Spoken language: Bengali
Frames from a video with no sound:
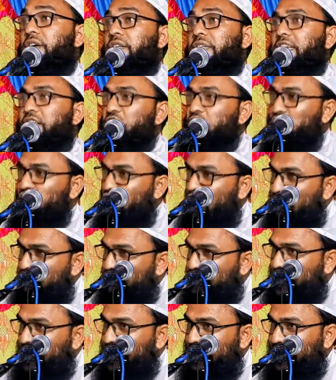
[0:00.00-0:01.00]
যে সব
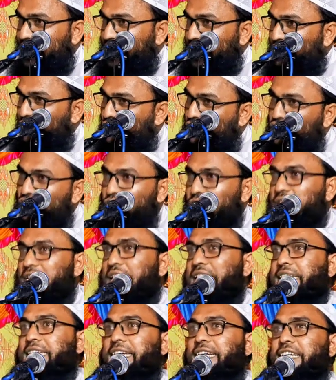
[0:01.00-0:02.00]
থেকে
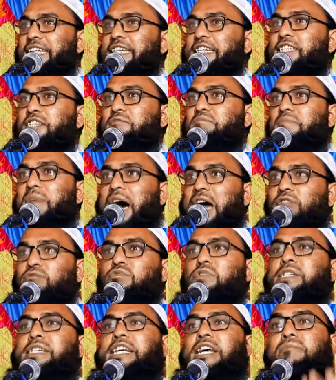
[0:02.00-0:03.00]
কোনটা জিনিস
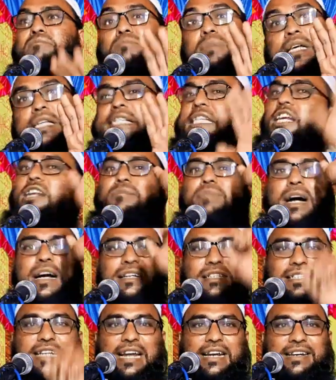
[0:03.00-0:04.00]
মানুষকে বেশিরভাগ
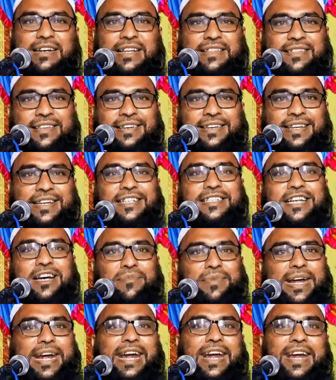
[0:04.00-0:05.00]
জান্নাতে নিয়ে
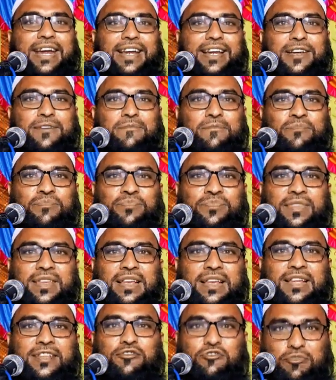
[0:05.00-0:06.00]
যাবে
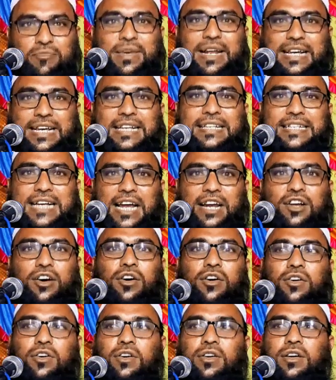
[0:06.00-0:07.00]
তোমরা কি জানো
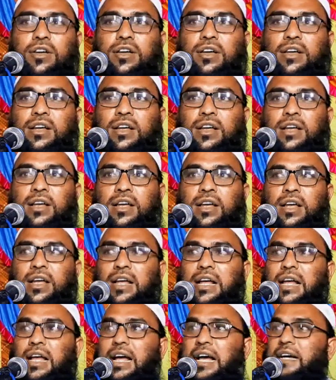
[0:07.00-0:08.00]

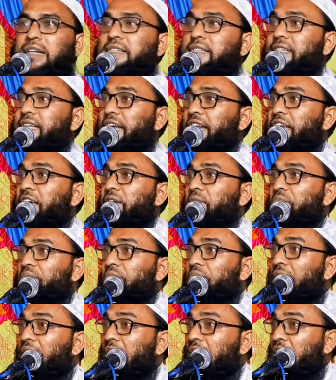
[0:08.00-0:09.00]
আকসারে
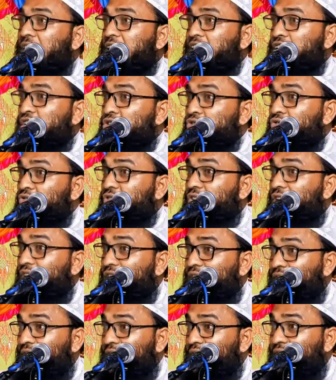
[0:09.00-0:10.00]
মা না
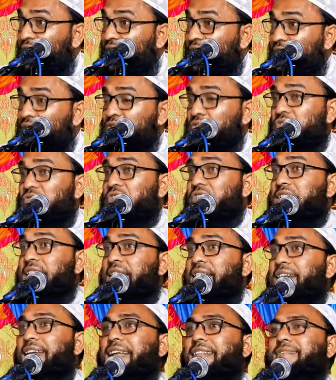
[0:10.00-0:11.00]
নাসুল
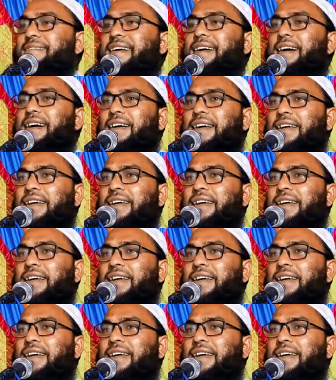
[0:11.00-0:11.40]
জান্নাতা